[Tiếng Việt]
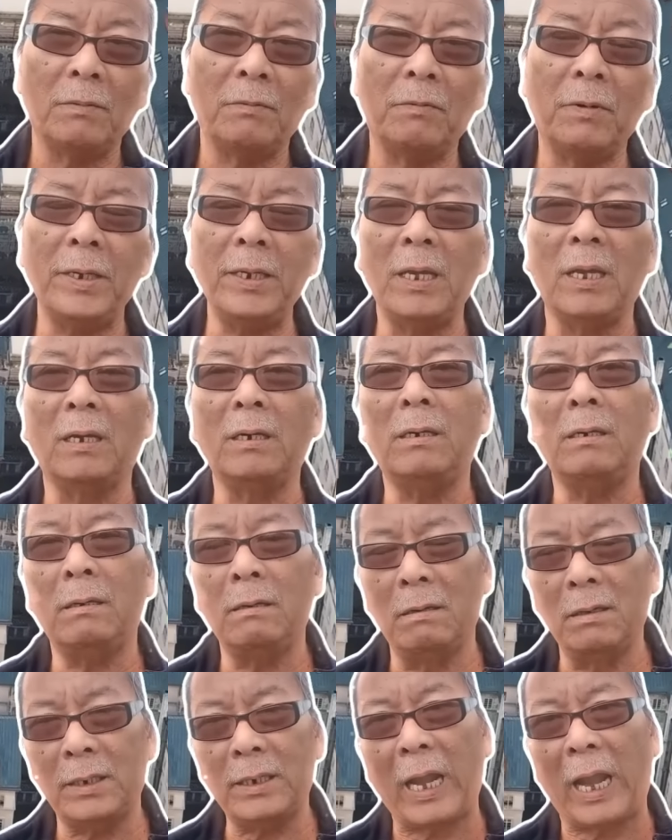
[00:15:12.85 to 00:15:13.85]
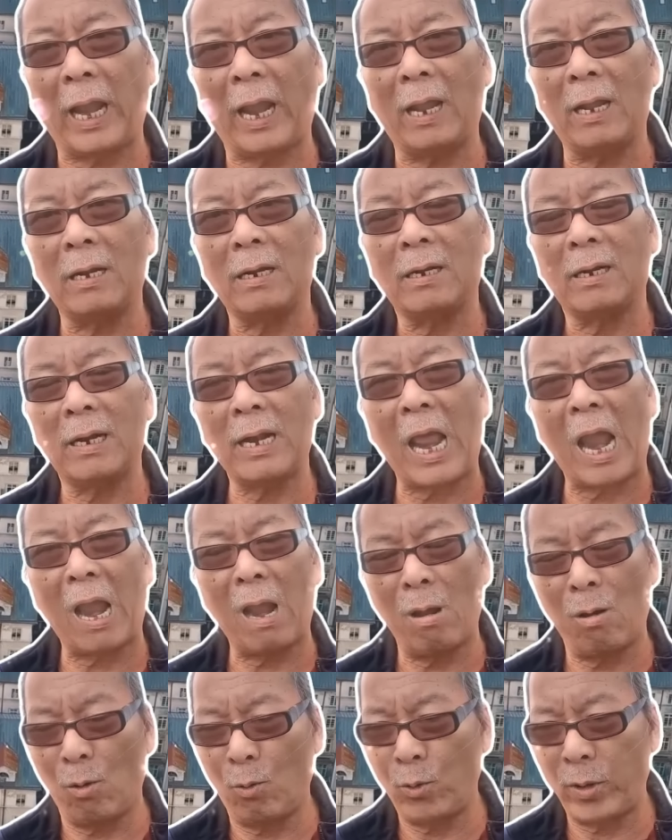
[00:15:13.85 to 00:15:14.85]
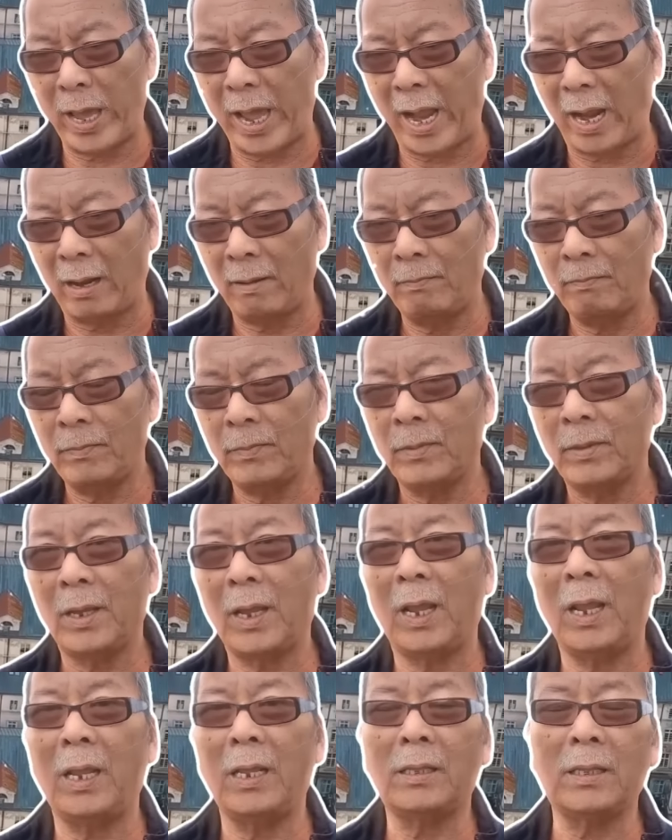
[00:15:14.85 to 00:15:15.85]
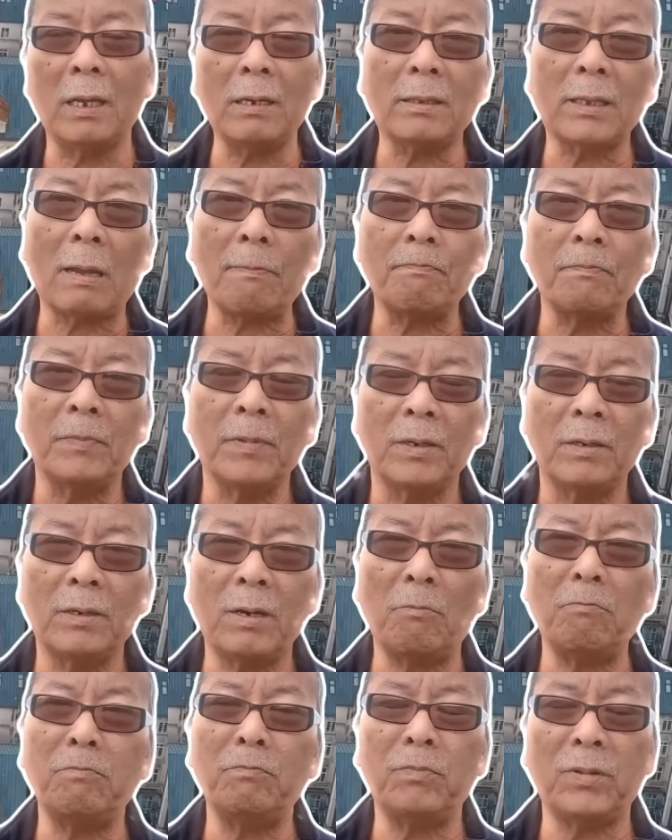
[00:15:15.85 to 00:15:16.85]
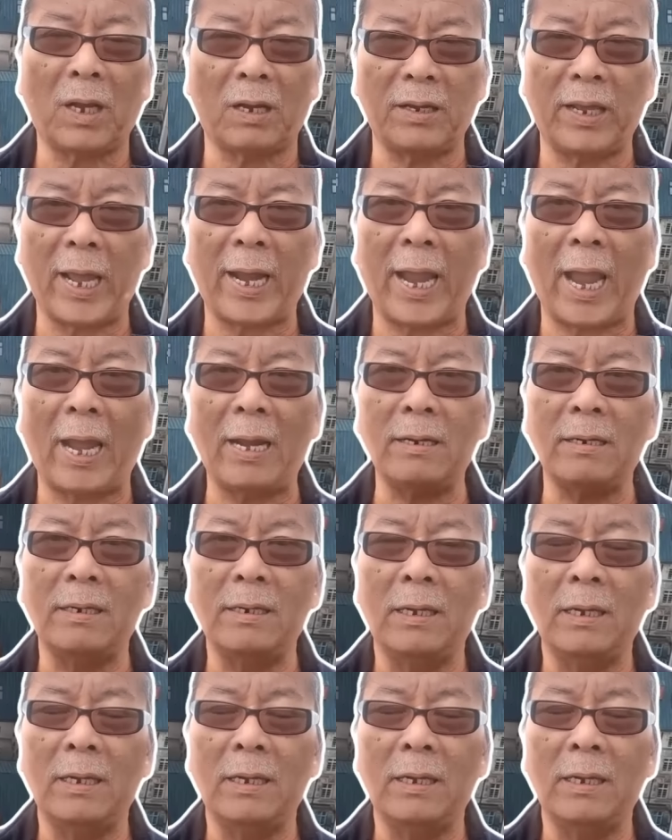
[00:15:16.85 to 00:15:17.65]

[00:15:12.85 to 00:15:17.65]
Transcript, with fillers: với những đứa trẻ đang hô gian thì tức tấp trong thời gian ngắn